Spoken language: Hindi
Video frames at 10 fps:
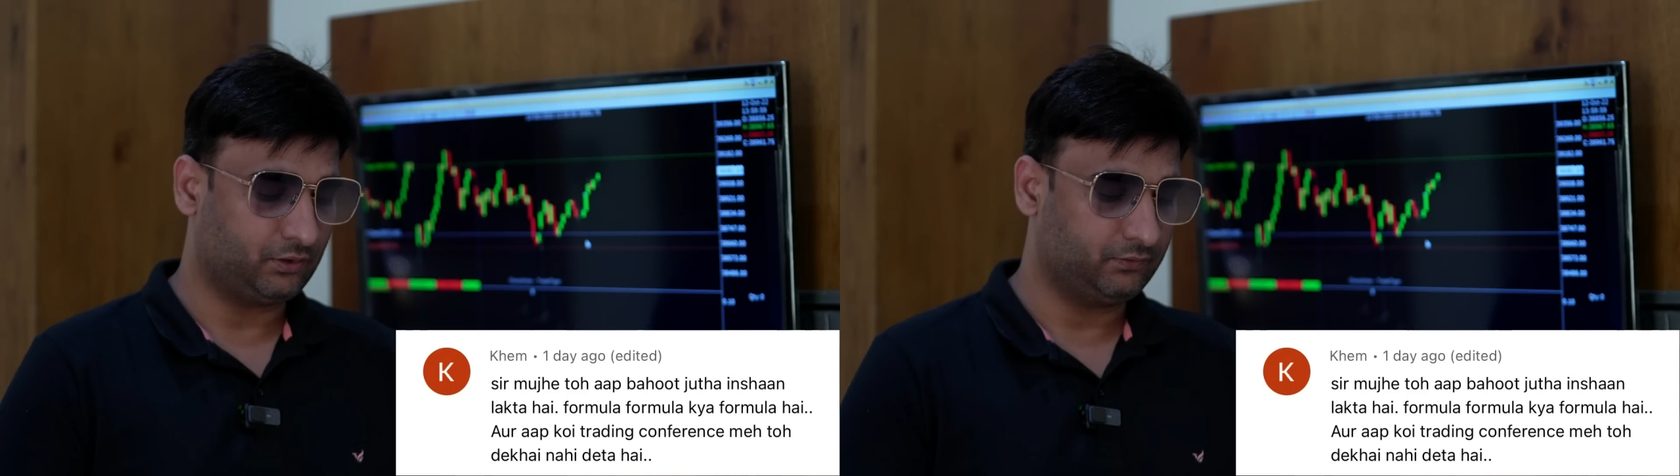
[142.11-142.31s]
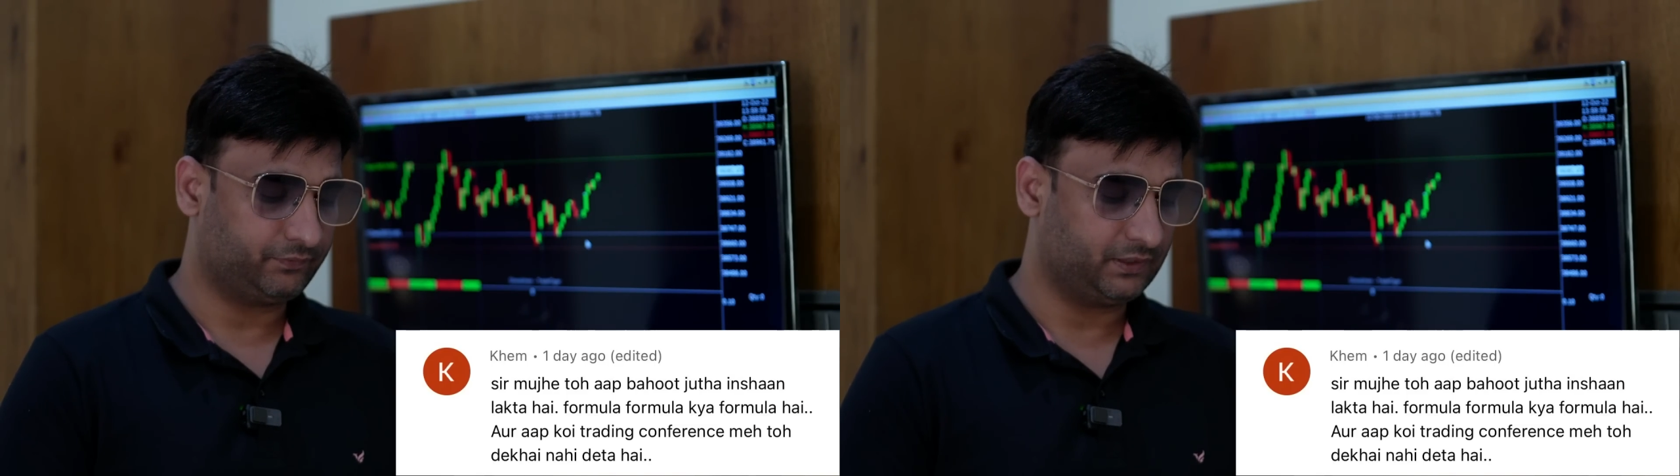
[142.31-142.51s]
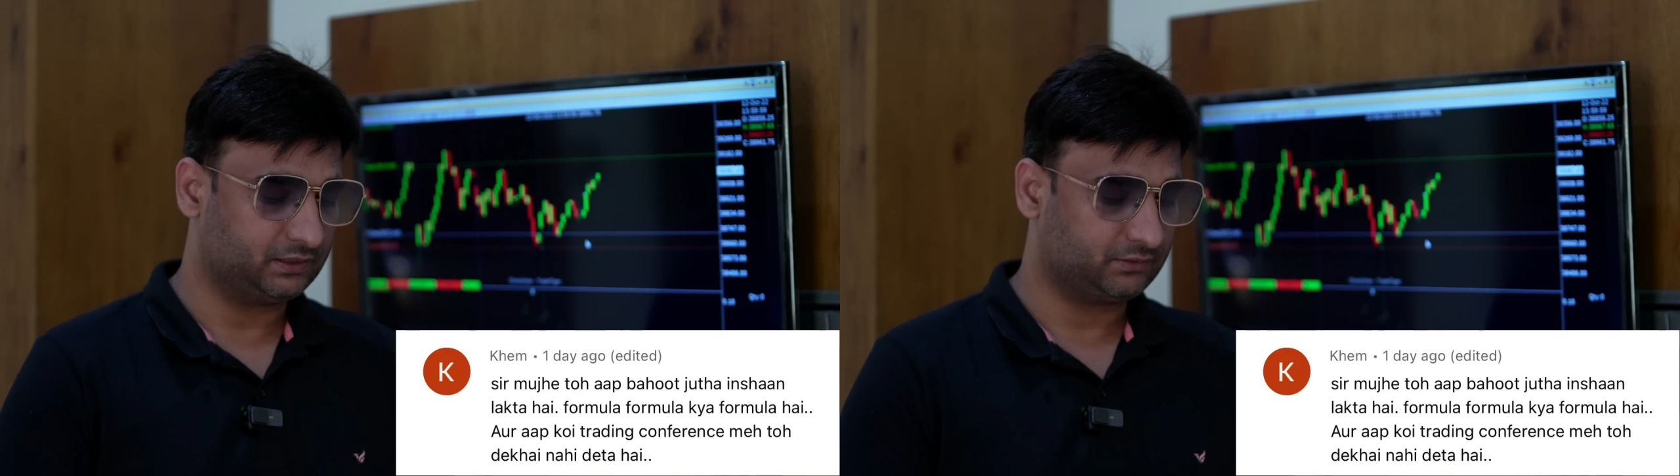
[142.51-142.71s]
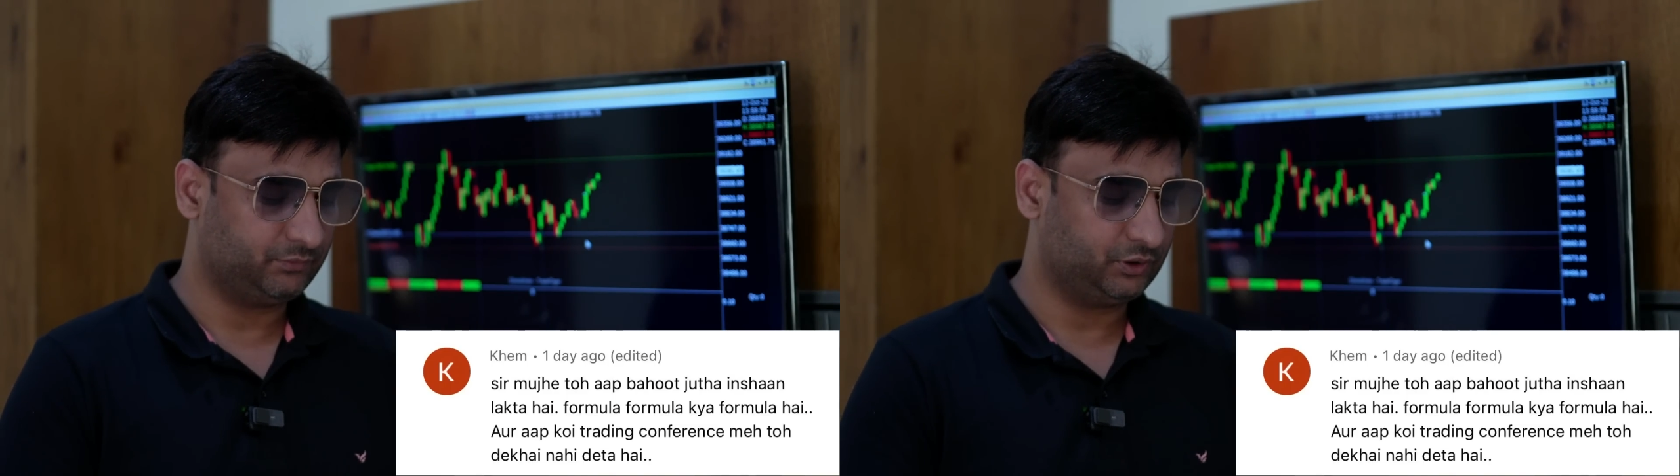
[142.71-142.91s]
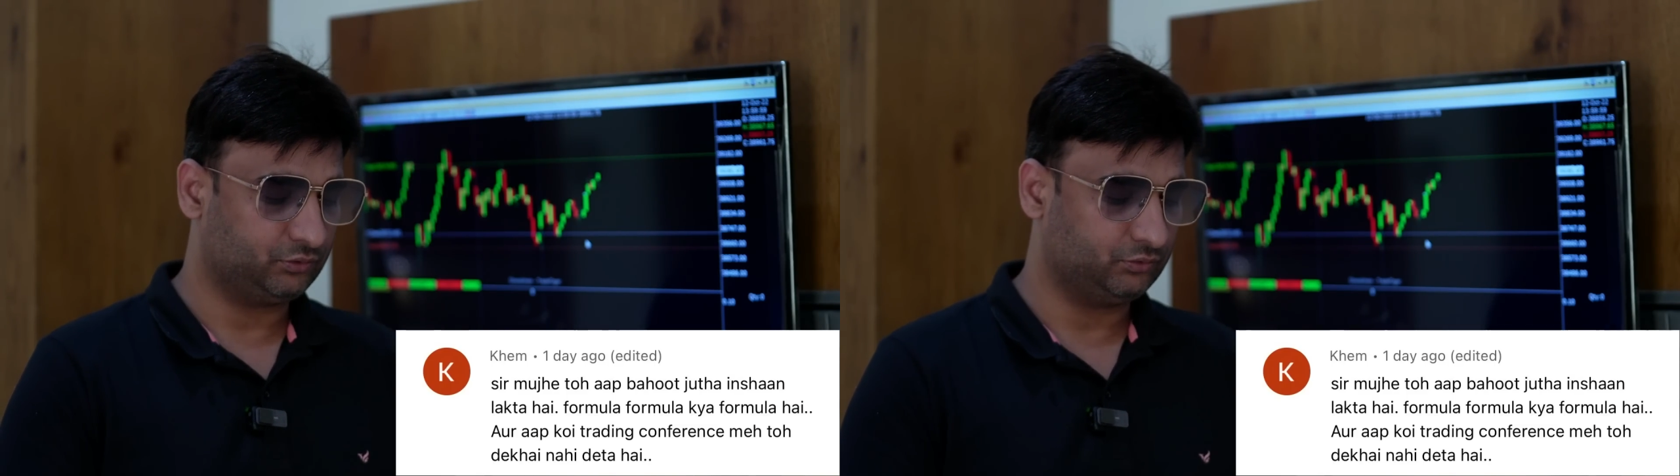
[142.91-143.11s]
कॉन्फ्रेंस
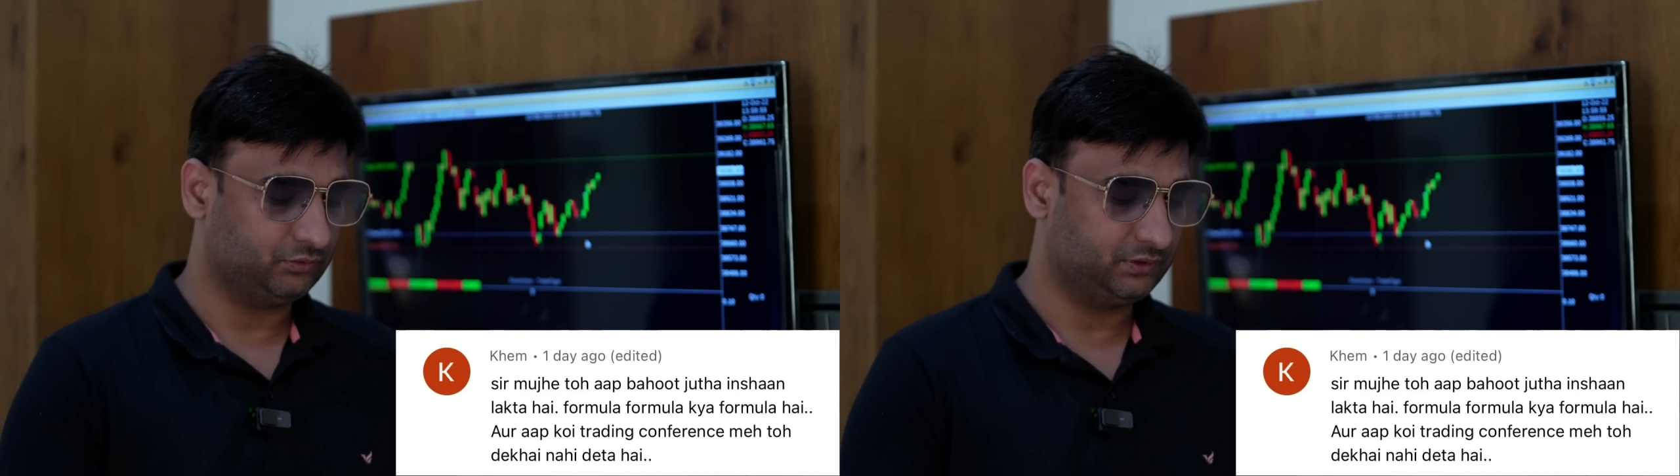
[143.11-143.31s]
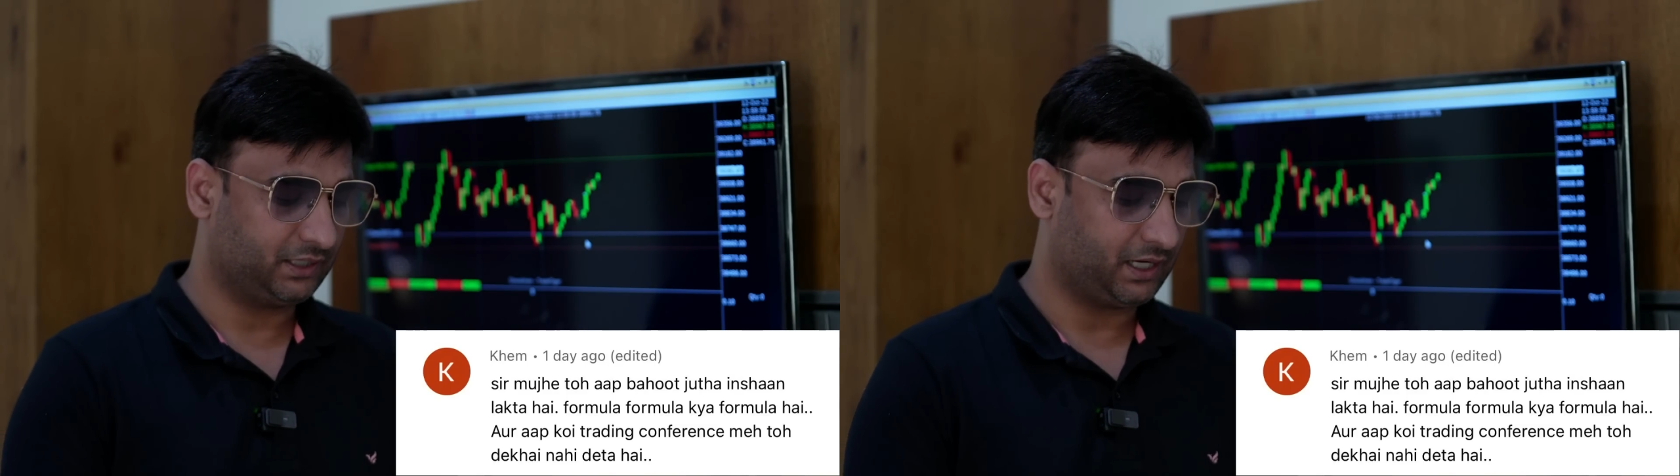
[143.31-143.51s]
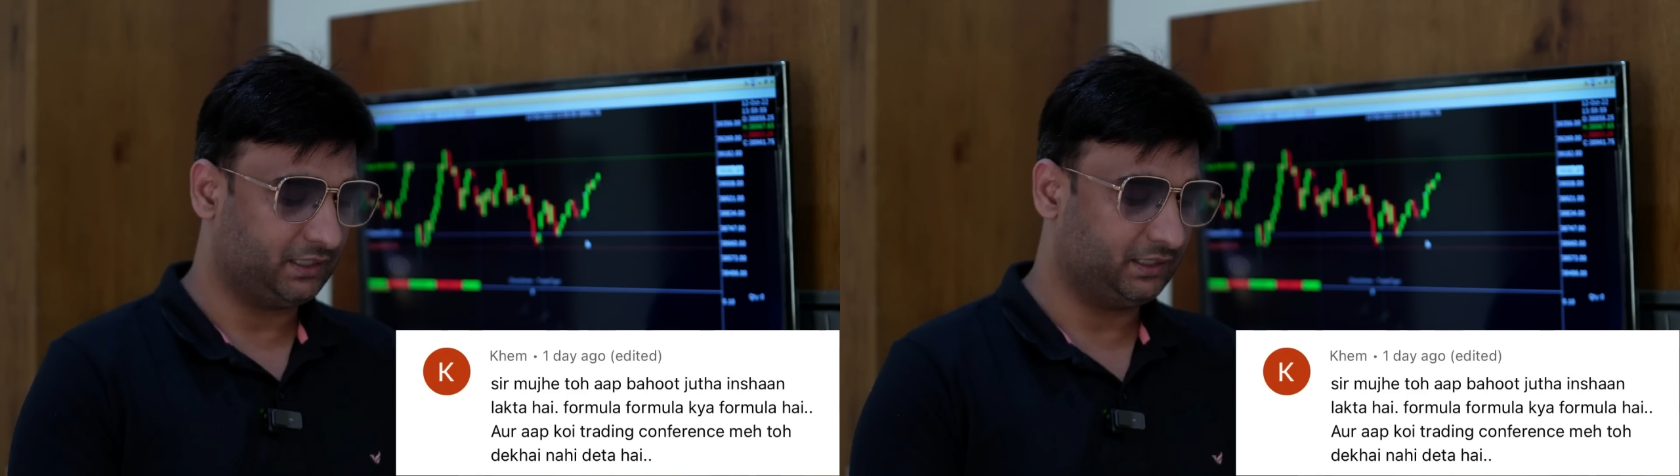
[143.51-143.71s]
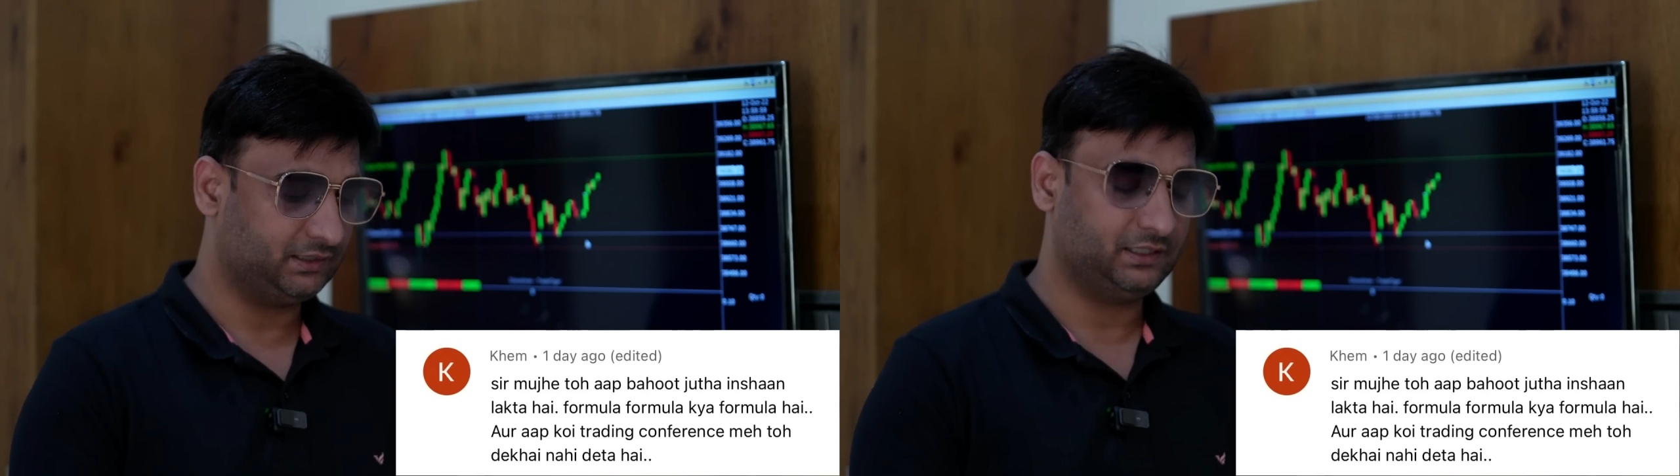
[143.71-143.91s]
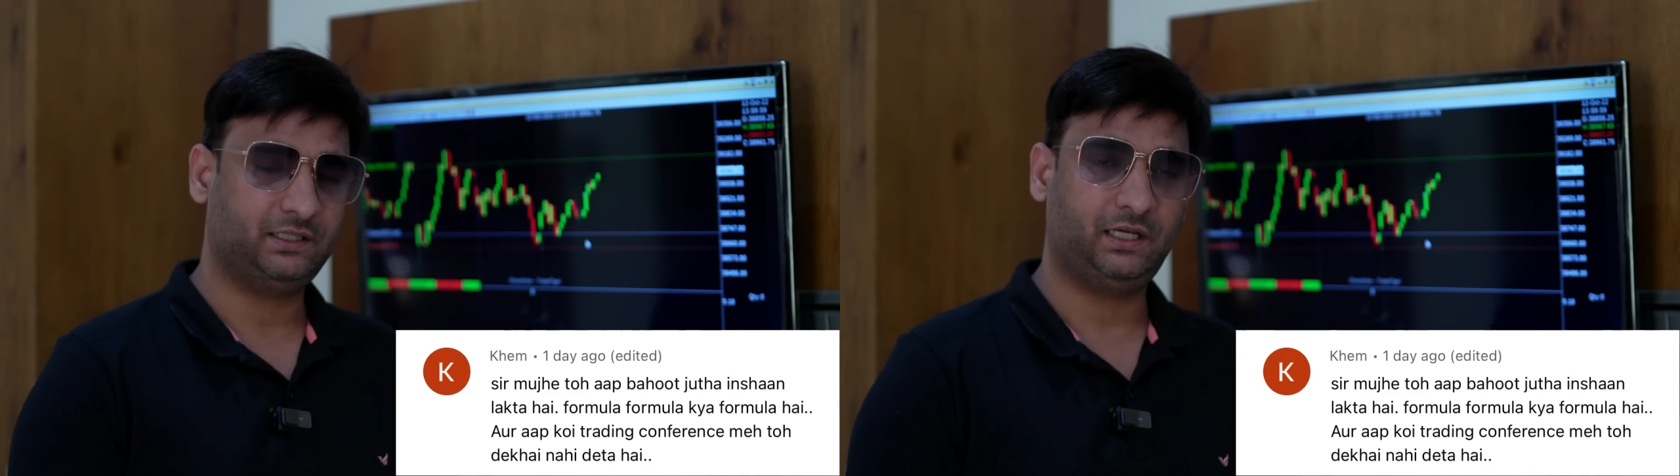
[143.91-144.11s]
में तो दिखाई नहीं
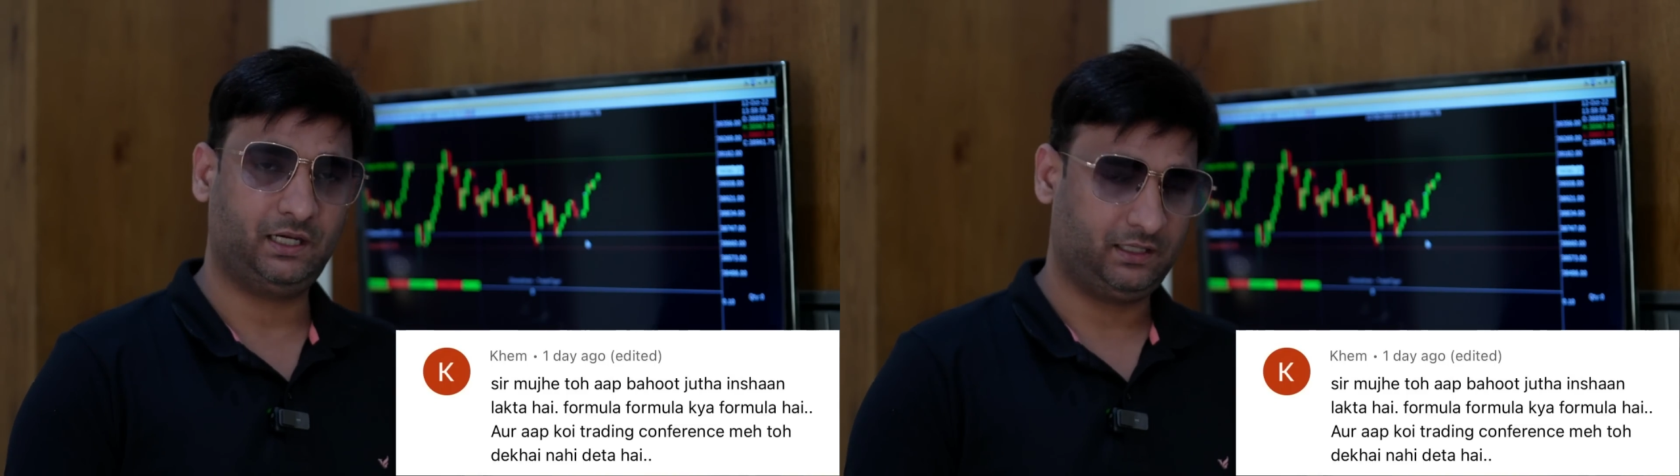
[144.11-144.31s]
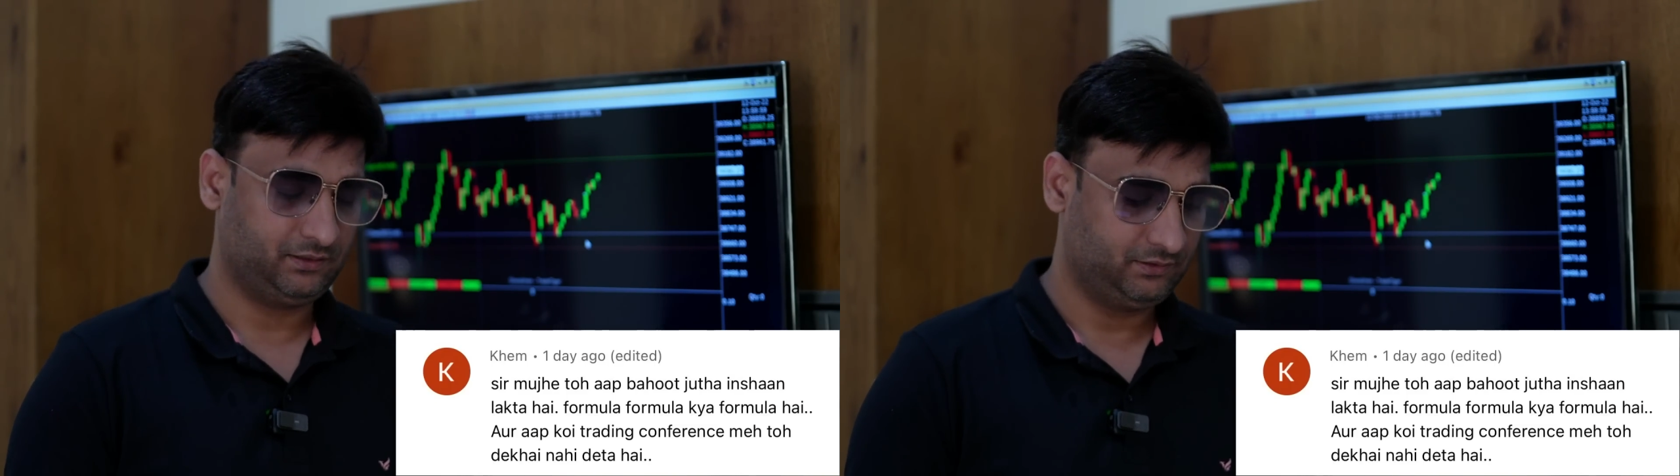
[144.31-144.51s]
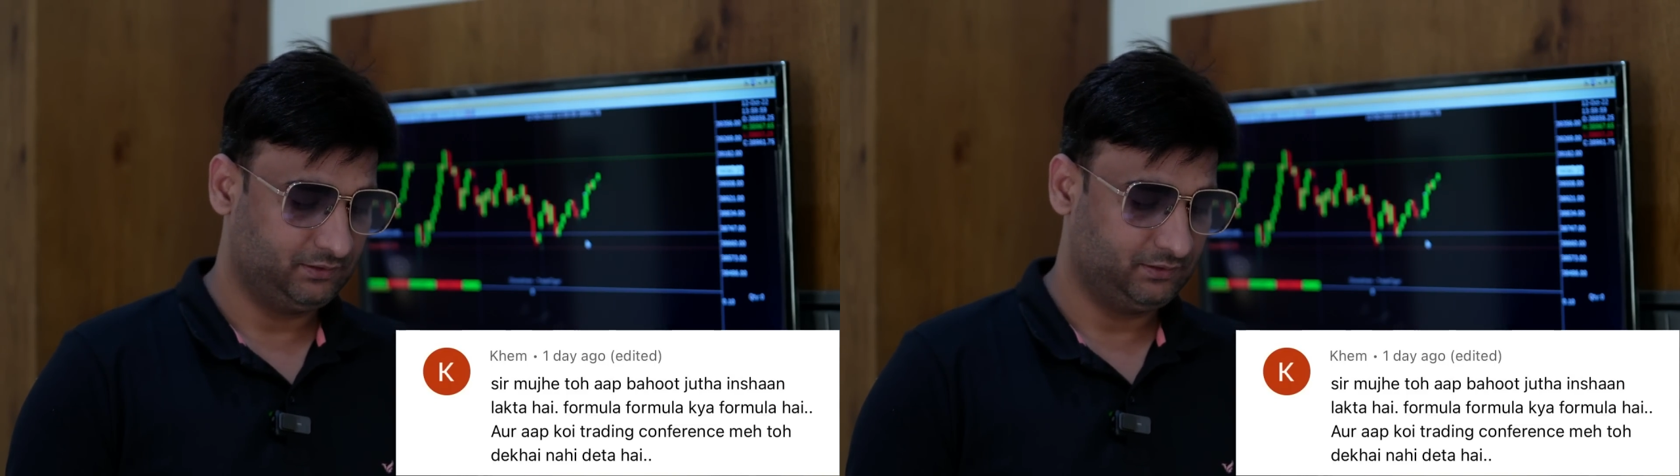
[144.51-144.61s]
देते हैं